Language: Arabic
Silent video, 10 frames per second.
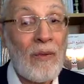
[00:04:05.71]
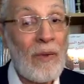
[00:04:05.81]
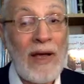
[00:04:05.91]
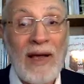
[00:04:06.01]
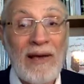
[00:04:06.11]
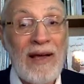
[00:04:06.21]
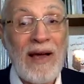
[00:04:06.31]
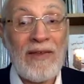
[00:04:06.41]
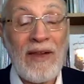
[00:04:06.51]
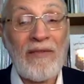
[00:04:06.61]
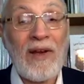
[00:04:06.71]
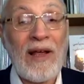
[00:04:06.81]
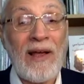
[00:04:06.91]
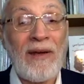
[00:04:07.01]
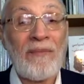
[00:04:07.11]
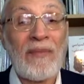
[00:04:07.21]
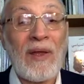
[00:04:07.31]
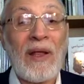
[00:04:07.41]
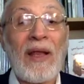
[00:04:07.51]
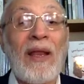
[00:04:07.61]
ولكن هذه الفرحة
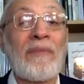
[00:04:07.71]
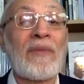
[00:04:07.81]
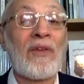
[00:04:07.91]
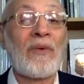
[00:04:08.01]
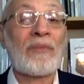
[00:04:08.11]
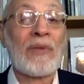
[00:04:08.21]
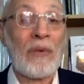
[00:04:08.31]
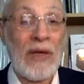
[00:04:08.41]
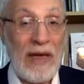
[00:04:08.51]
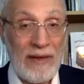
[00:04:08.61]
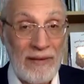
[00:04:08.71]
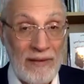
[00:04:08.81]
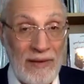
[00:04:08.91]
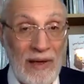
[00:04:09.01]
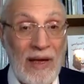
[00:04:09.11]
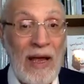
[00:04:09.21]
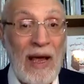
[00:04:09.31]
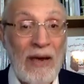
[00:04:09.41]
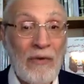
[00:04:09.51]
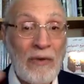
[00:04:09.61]
لم تدم طويلا
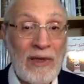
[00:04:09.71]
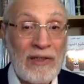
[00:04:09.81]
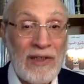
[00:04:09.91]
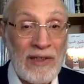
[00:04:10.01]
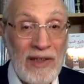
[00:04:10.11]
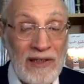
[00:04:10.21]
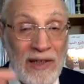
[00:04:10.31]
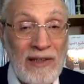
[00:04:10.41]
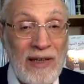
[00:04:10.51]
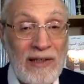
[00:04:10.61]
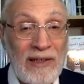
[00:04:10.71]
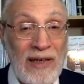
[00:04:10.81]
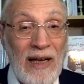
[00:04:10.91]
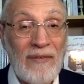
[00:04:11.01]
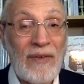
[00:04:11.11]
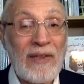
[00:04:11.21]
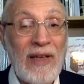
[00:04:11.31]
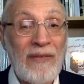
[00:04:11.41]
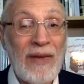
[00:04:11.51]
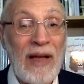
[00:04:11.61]
حيث تجددت
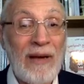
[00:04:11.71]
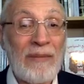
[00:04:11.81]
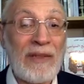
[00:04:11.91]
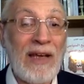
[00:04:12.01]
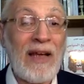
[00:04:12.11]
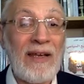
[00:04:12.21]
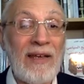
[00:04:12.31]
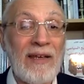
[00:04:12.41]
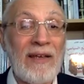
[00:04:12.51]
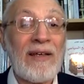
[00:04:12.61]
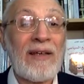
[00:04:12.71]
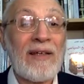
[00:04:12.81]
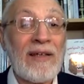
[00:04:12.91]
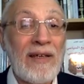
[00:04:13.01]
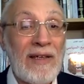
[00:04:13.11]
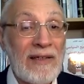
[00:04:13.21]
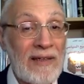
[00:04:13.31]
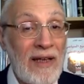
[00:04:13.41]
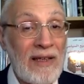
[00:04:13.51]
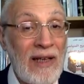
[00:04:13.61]
الفتنة في العام التالي
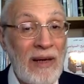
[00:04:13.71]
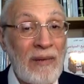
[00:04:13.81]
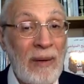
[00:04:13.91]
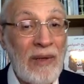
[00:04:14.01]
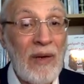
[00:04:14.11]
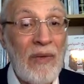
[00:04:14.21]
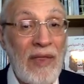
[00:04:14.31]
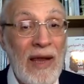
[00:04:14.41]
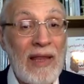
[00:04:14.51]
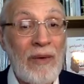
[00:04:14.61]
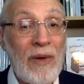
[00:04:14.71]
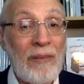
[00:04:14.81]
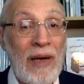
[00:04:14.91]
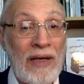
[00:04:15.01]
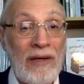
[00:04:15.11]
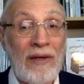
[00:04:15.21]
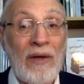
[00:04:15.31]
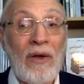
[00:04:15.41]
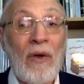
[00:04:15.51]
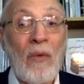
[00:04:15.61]
سنة 443
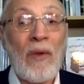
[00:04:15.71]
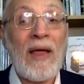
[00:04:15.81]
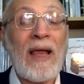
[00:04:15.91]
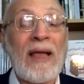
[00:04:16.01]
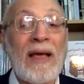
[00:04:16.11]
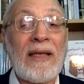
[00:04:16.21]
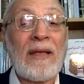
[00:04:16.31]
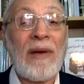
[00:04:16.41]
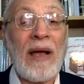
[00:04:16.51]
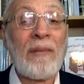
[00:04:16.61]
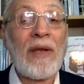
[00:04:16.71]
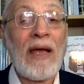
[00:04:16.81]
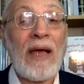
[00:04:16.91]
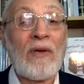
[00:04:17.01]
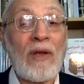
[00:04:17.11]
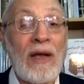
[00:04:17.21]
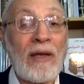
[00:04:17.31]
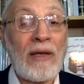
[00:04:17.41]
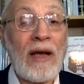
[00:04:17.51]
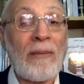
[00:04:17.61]
وذلك عندما عمل أهل
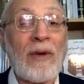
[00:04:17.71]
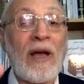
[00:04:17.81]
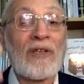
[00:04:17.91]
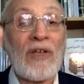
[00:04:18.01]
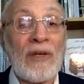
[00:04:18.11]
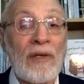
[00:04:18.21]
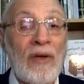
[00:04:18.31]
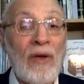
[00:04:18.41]
الكرخ أبراجا